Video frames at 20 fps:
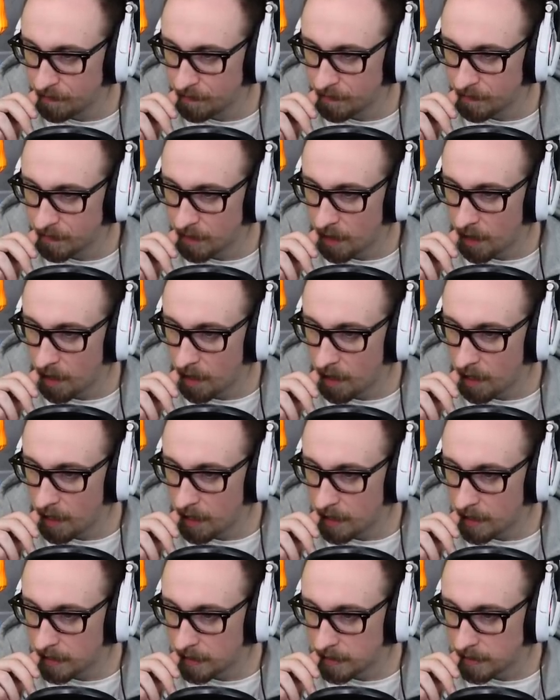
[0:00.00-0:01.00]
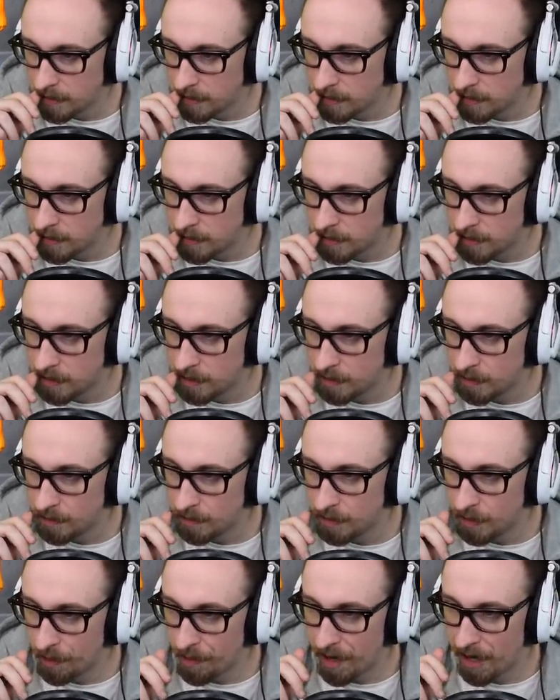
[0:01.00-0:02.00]
Dobra, to daj mi sekundkę.
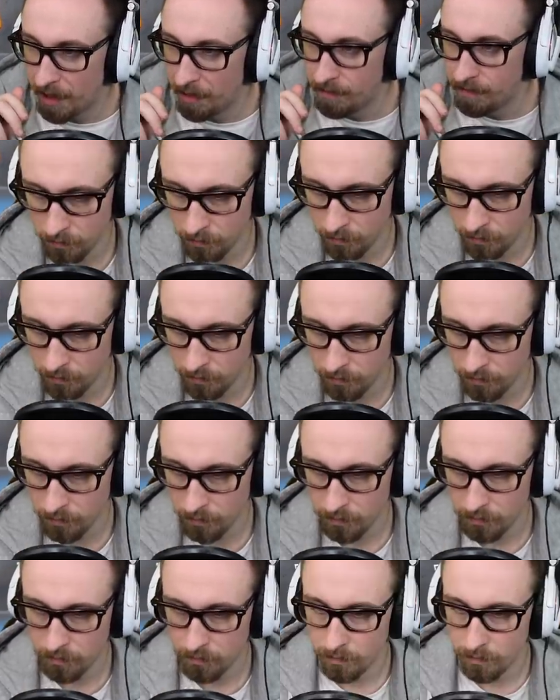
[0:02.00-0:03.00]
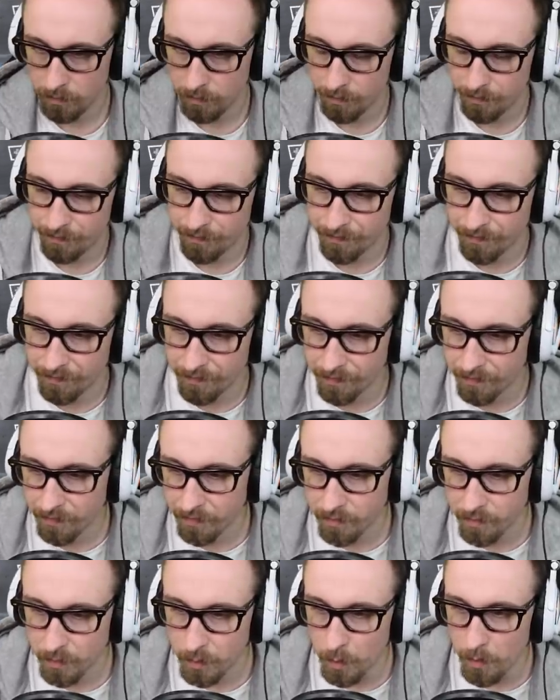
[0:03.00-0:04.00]
Dobra. Dobra,
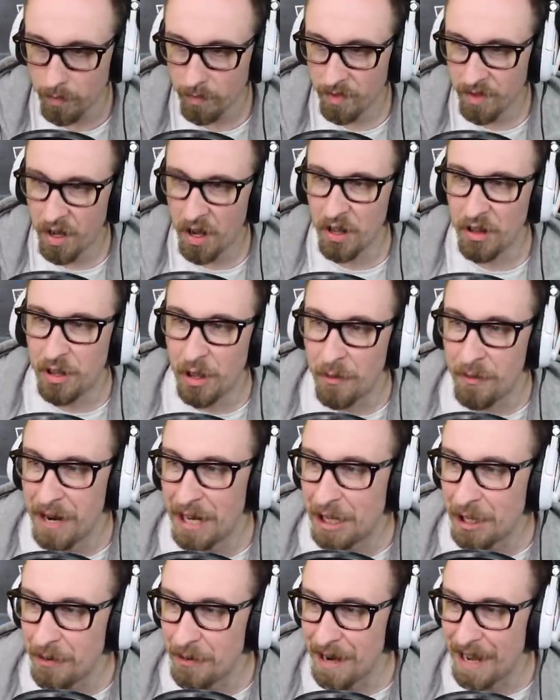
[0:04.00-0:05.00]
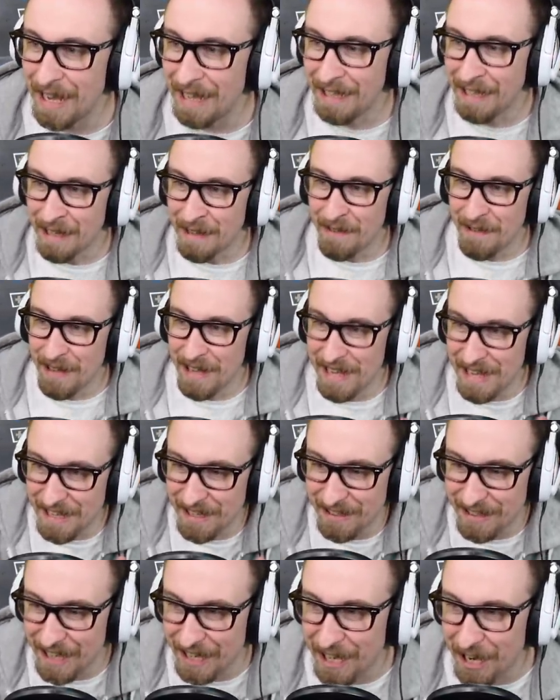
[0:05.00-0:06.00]
jestem. No, dobra, dobra. E,
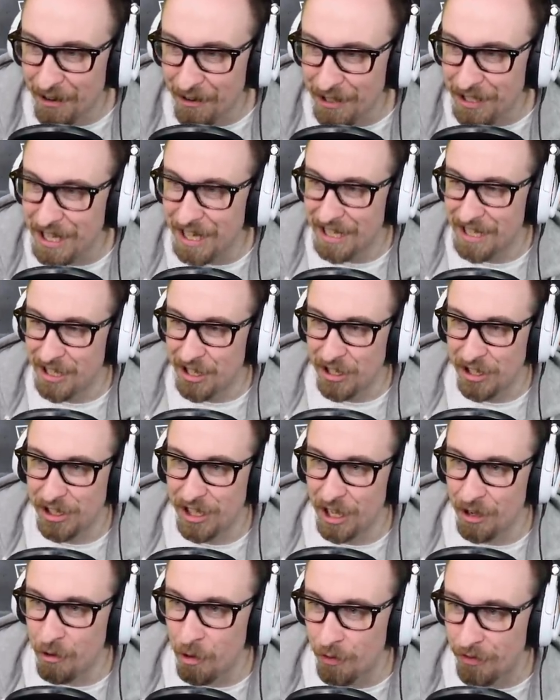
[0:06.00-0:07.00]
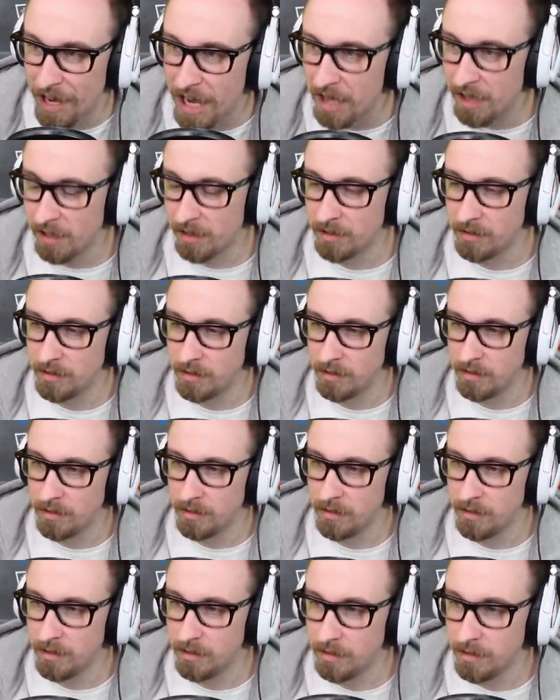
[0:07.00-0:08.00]
nagrałeś, jak stoisz na głowie?
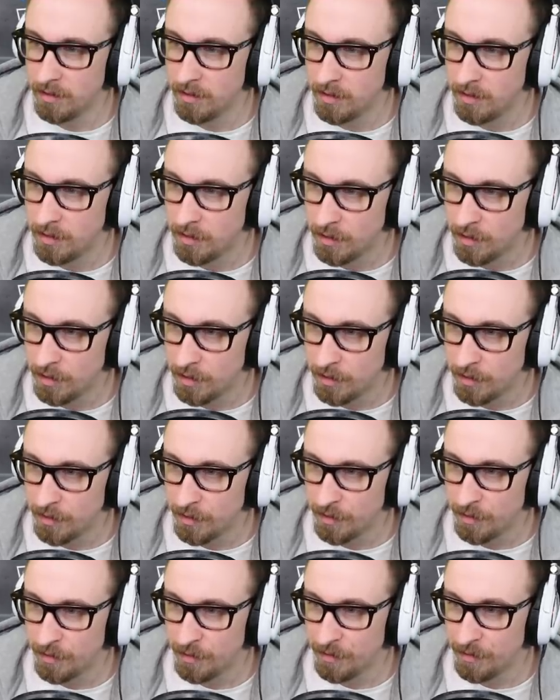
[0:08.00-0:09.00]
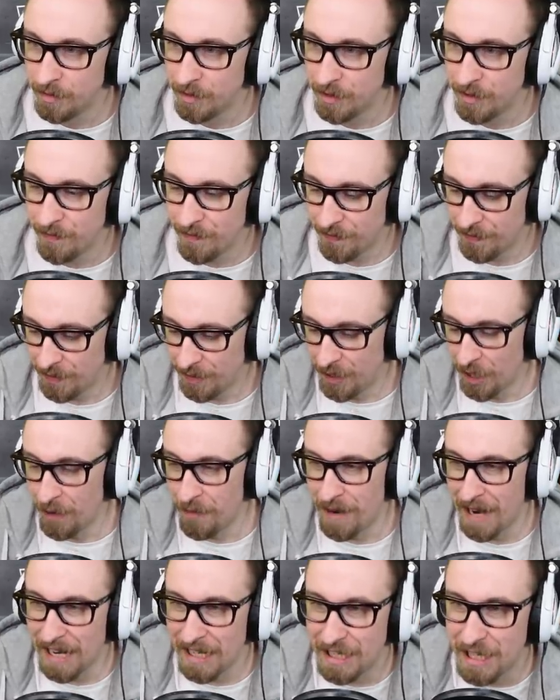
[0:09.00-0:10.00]
No, starałem się bardzo.
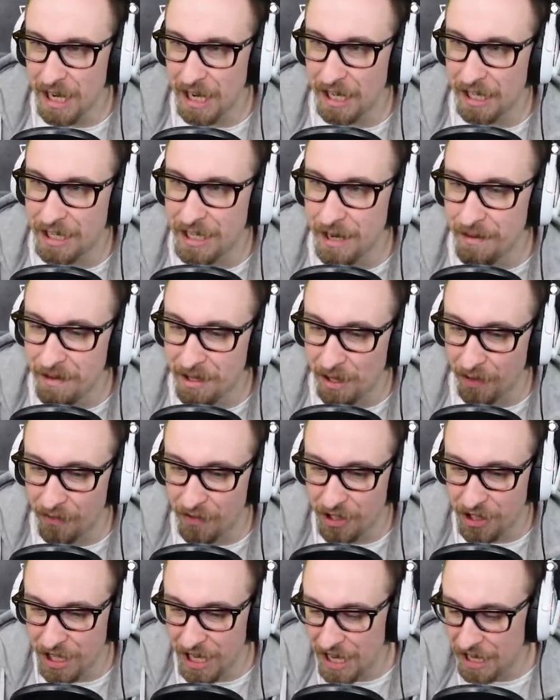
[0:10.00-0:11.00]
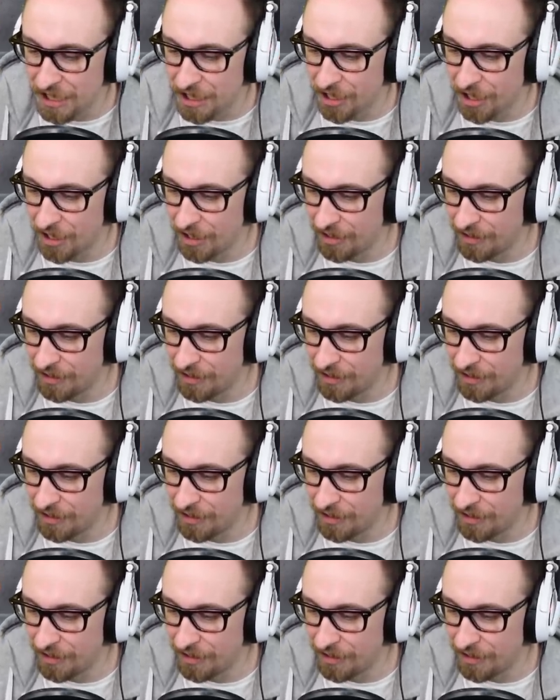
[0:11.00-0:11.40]
Dobra, gdzie, gdzie mi to wyślesz?